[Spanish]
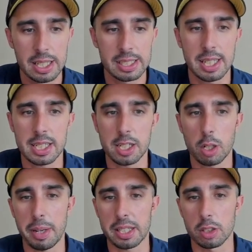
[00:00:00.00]
Sergi
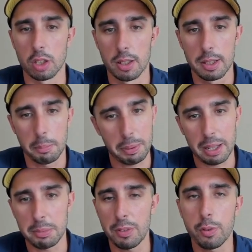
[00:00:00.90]
Roberto,
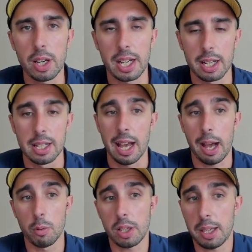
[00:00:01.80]
para mí fuera,
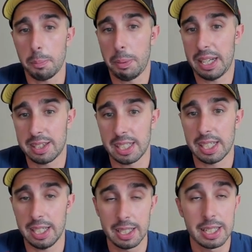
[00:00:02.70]
aunque parece
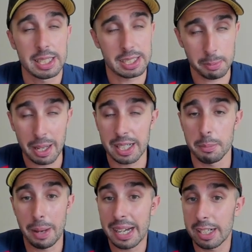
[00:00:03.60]
que se va,
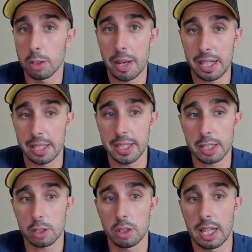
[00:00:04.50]
a renovar y
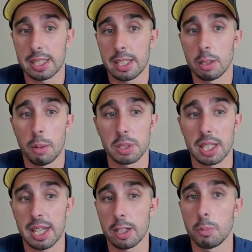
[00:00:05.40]
eso, así que lo vamos a
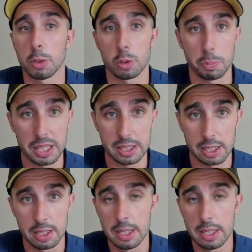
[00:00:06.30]
dejar como suplente.